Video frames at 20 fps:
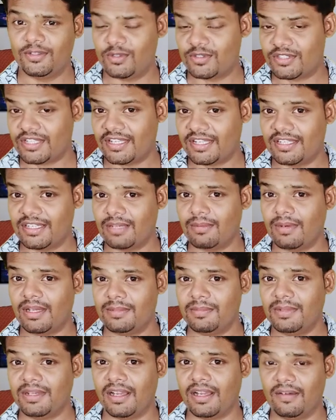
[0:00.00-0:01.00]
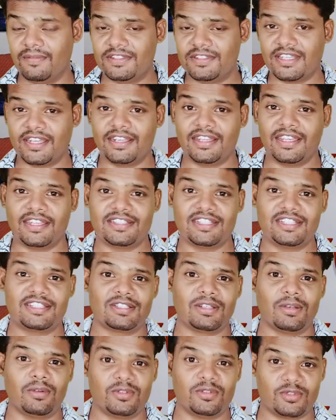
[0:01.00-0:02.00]
दो चार दिन के बाद भी काफ़ी सारे
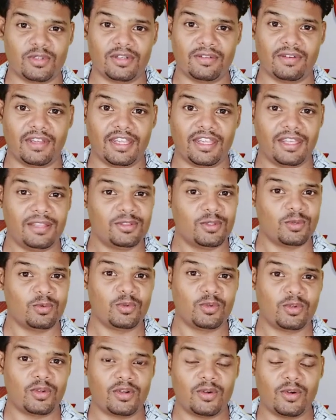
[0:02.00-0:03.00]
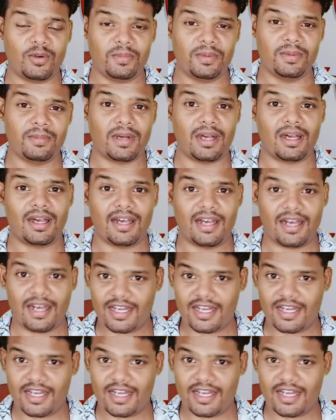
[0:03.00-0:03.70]
गैजेट्स लॉन्च होने वाले हैं तो उनको भी मैं